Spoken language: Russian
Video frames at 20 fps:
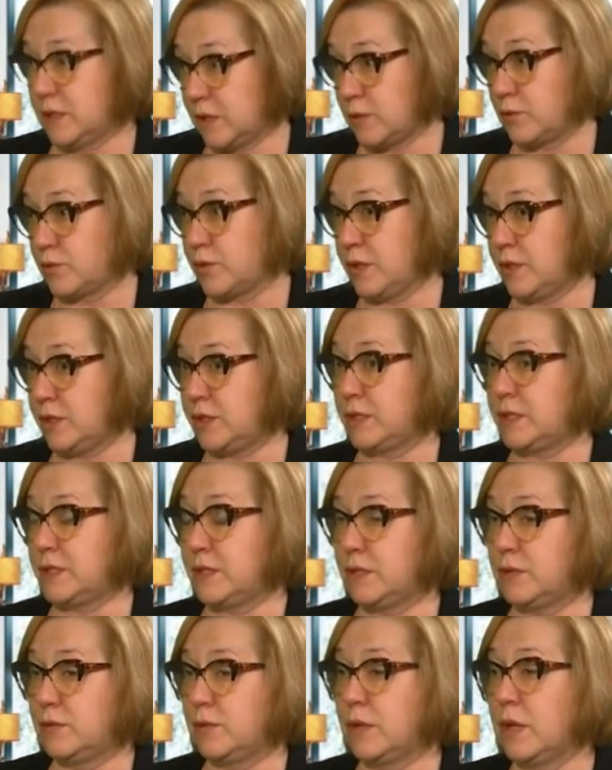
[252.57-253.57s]
с окружающей
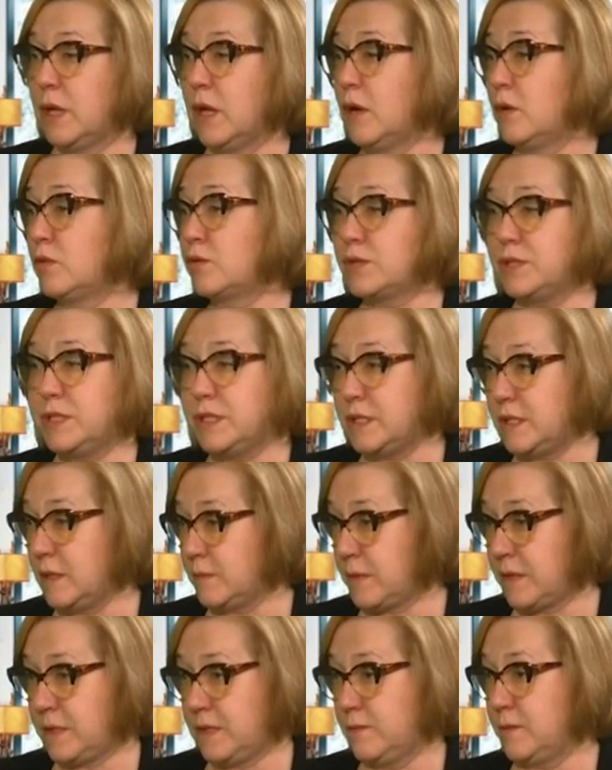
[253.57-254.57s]
средой, уже нет
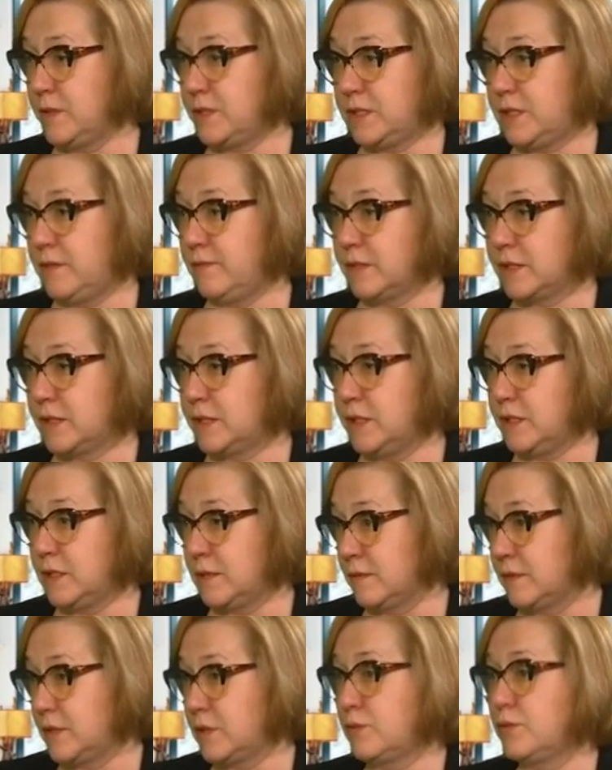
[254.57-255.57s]
необходимости
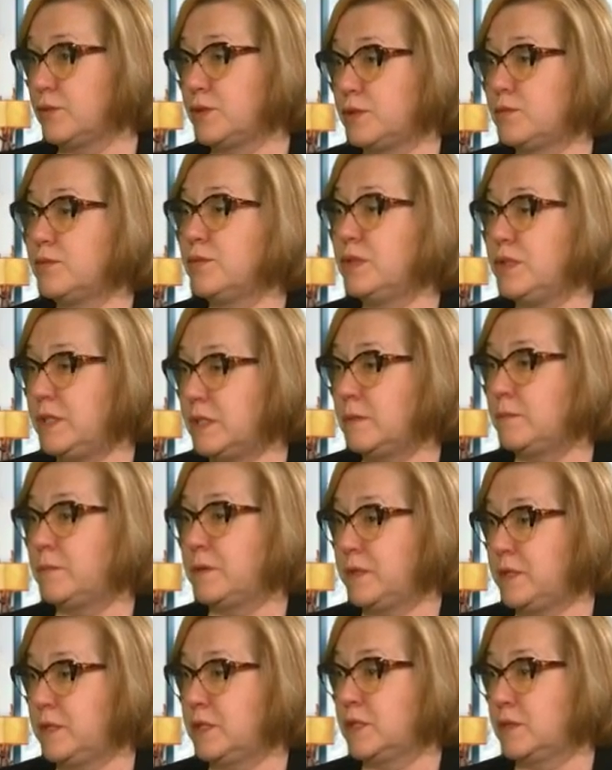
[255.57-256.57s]
ревакцинироваться, то есть иммунитет
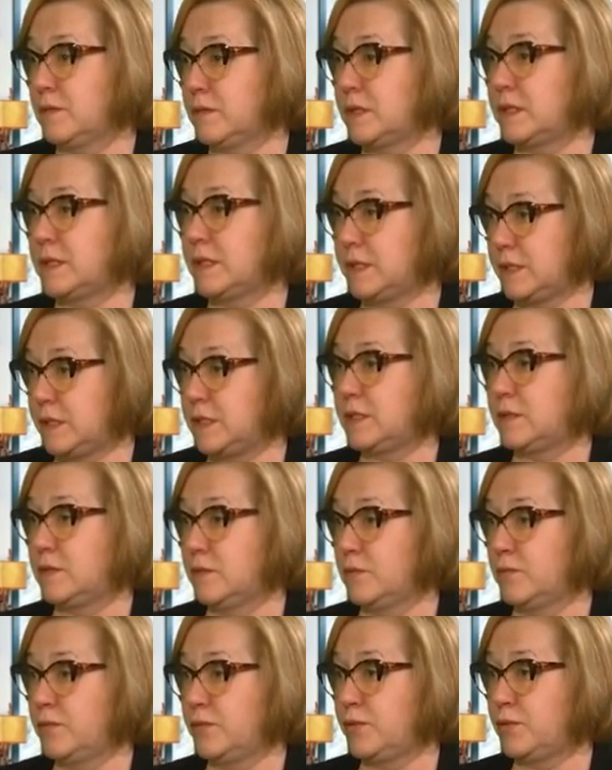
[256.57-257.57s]
поддерживается
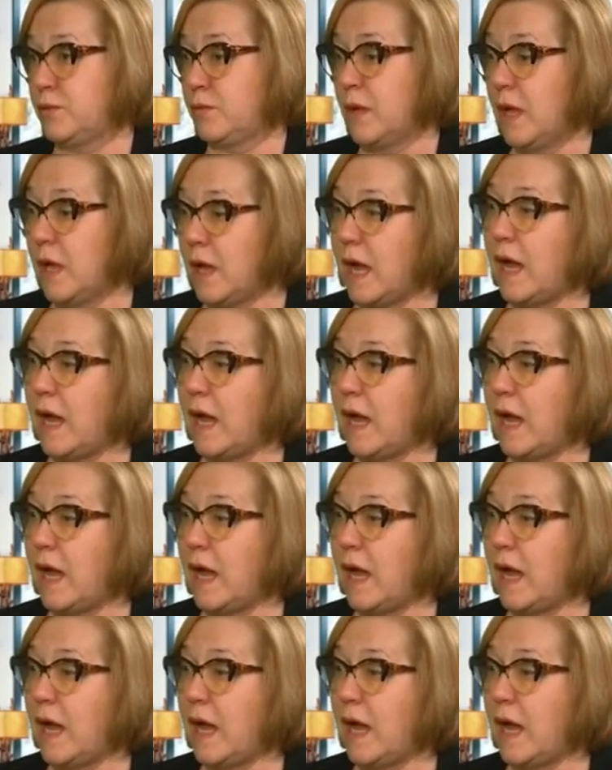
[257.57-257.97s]
естественным путем.